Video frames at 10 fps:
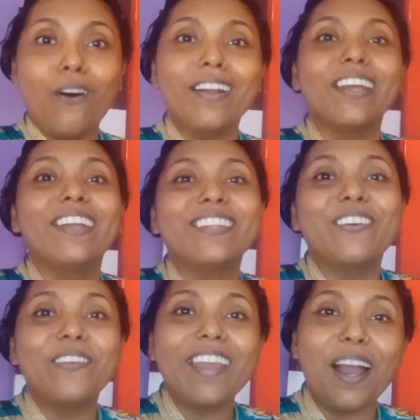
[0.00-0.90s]
হঠাৎ
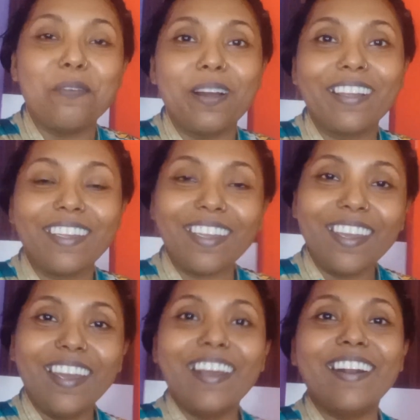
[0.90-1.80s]
করে আমাকে
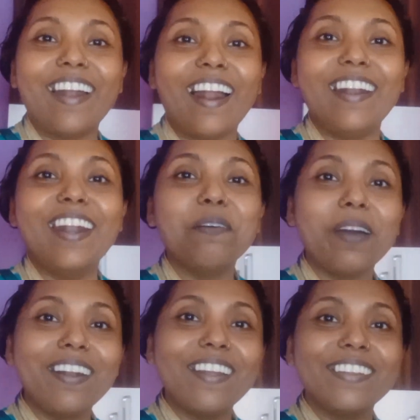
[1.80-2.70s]
রান্না
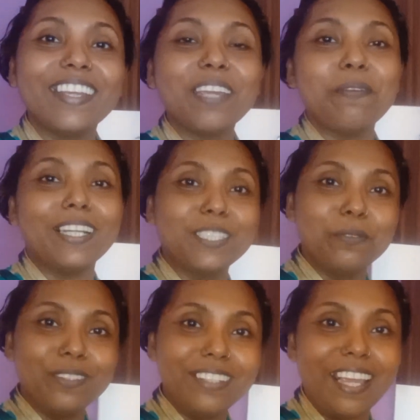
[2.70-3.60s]
বান্না থেকে মাঝে
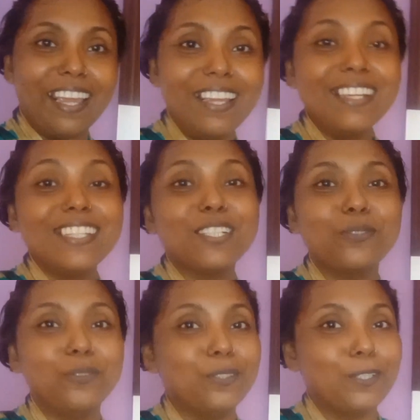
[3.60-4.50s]
মধ্যে এই যে
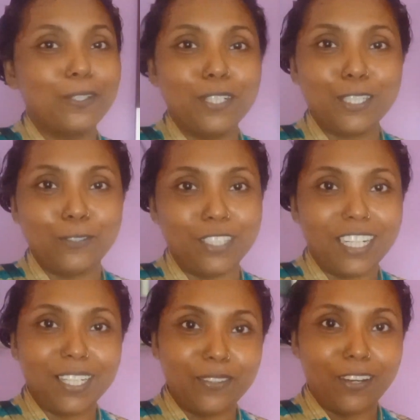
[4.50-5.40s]
সুন্দর করে
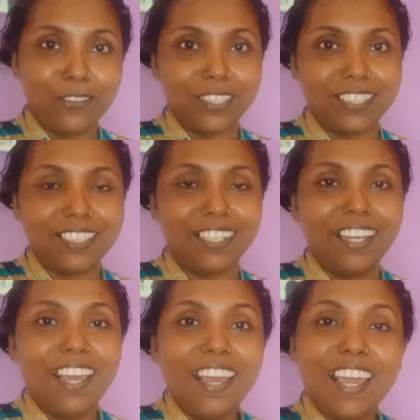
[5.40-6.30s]
ছুটিটা দেওয়া হচ্ছে
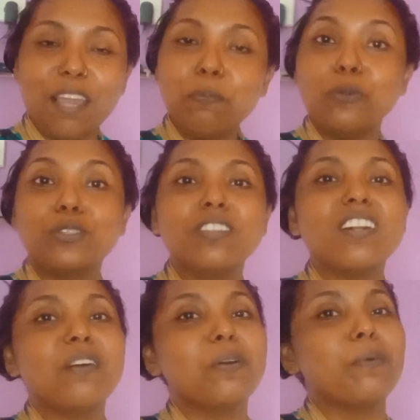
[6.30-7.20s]
এই
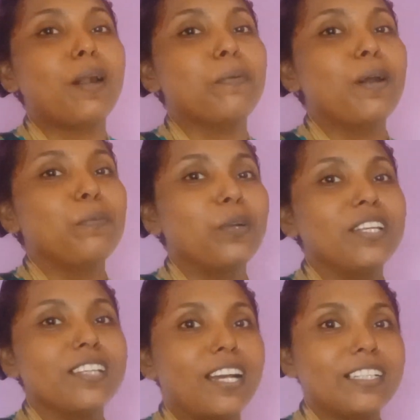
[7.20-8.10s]
প্রশ্নটা আমার বারবার মনে
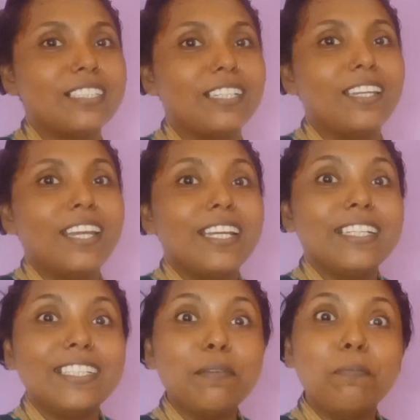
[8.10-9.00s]
জাগছে
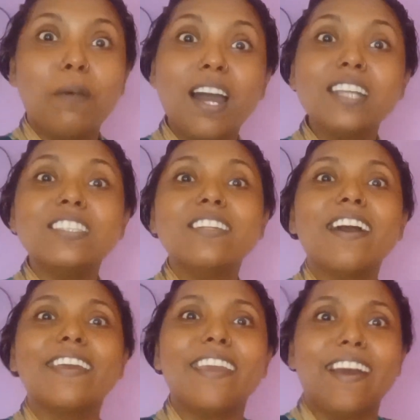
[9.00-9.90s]
যে মাছরা
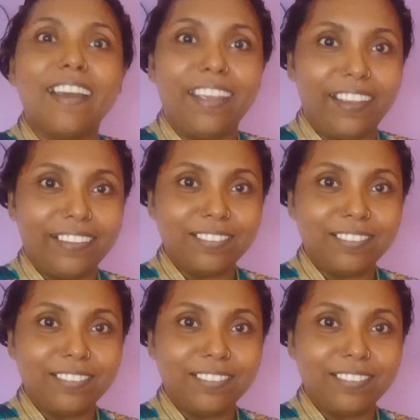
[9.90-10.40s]
কে আহে